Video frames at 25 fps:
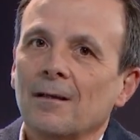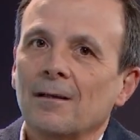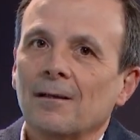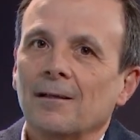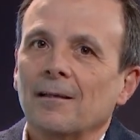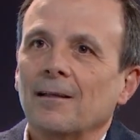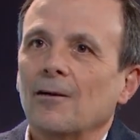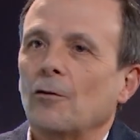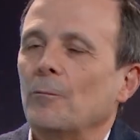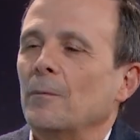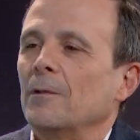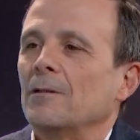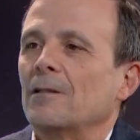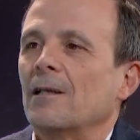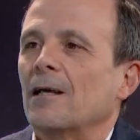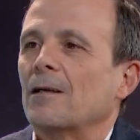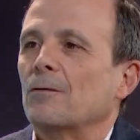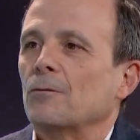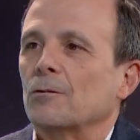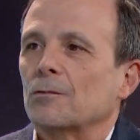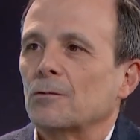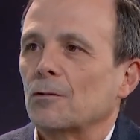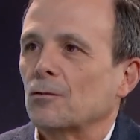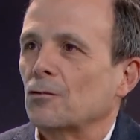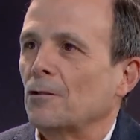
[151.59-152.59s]
y aumentar
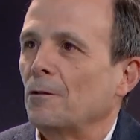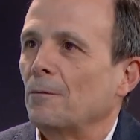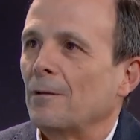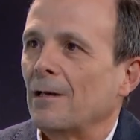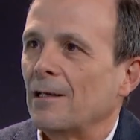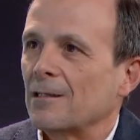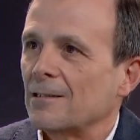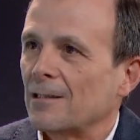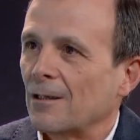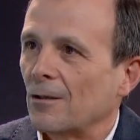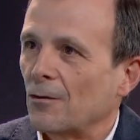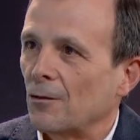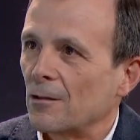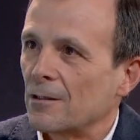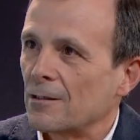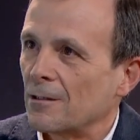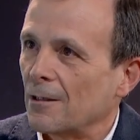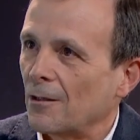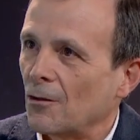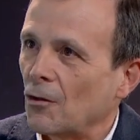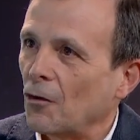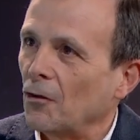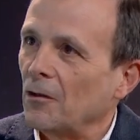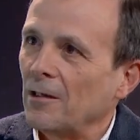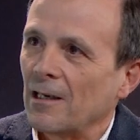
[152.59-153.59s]
nuestros niveles de
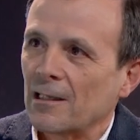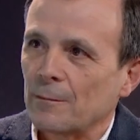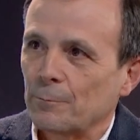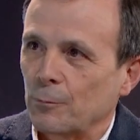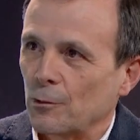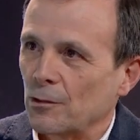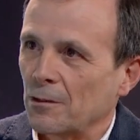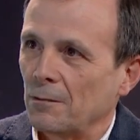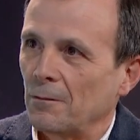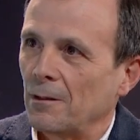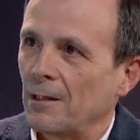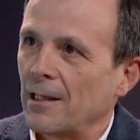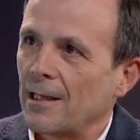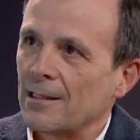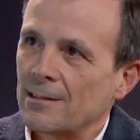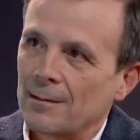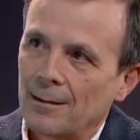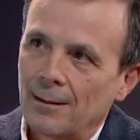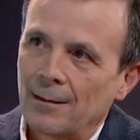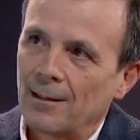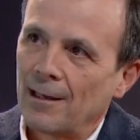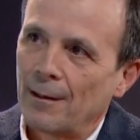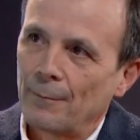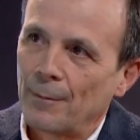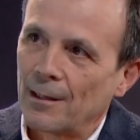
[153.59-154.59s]
colesterol y las posibilidades
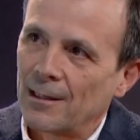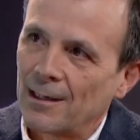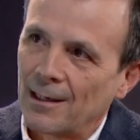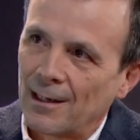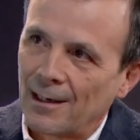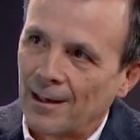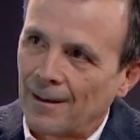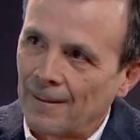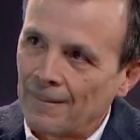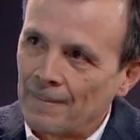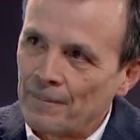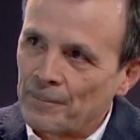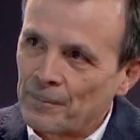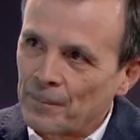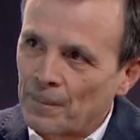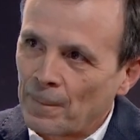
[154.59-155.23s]
del día mañana